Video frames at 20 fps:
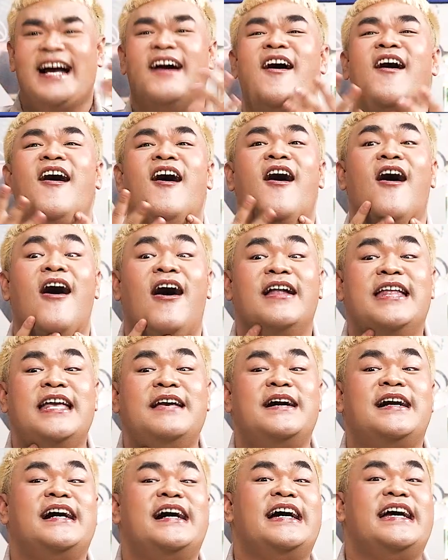คอที่
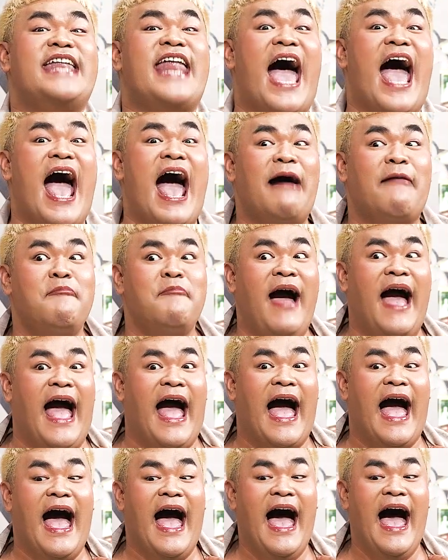เคยดำอ่ะ
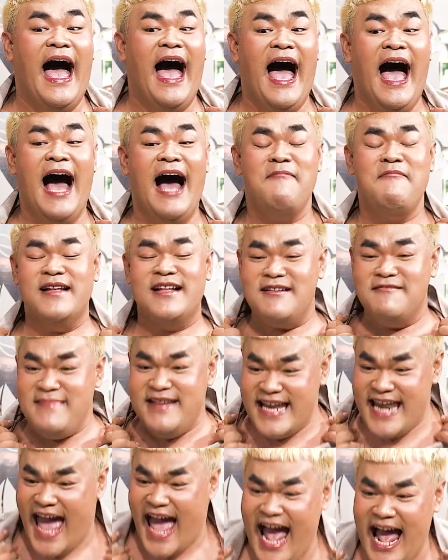มันก็
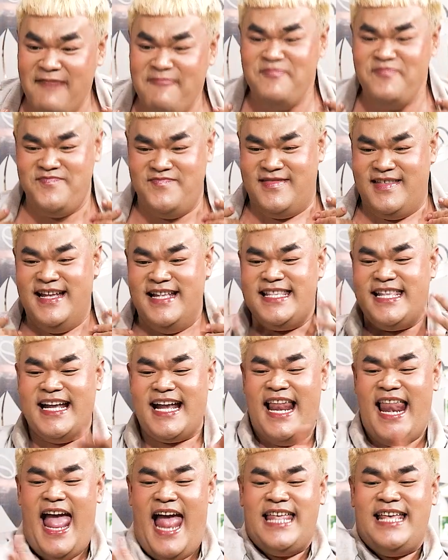ไม่ดำจะ
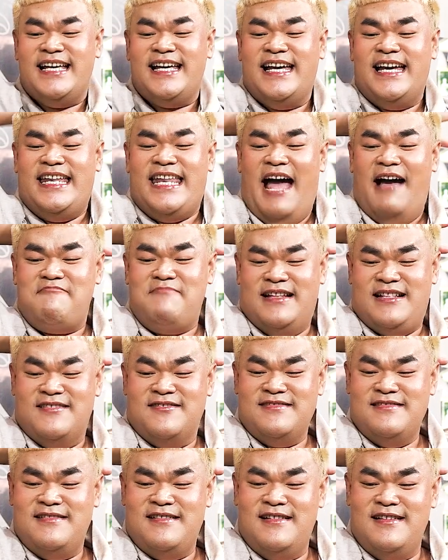แกลที่เคยดำเหมือน
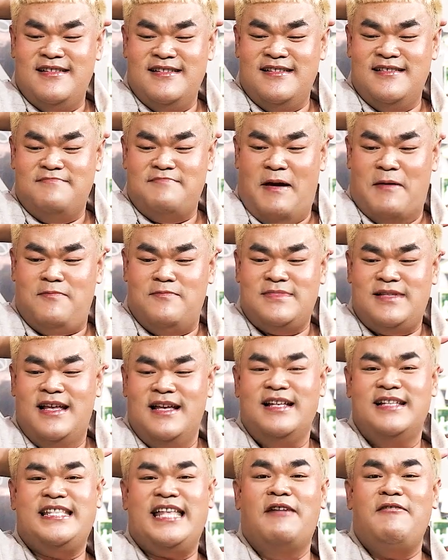แบบ
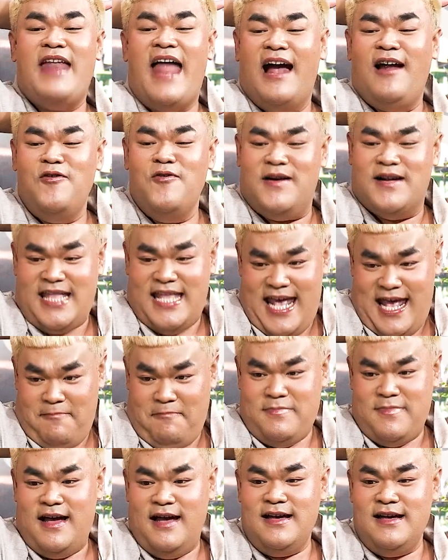เจ้านางหลวงทิพ
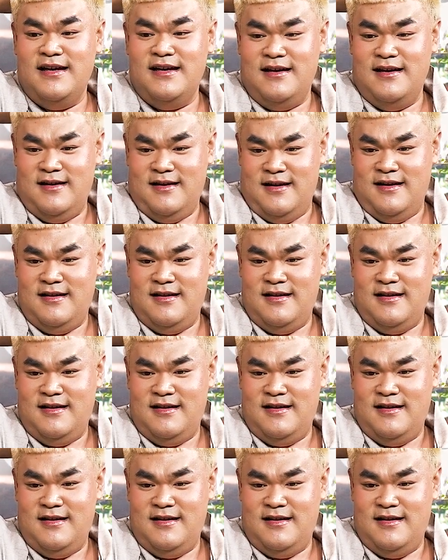ย์ก็คือ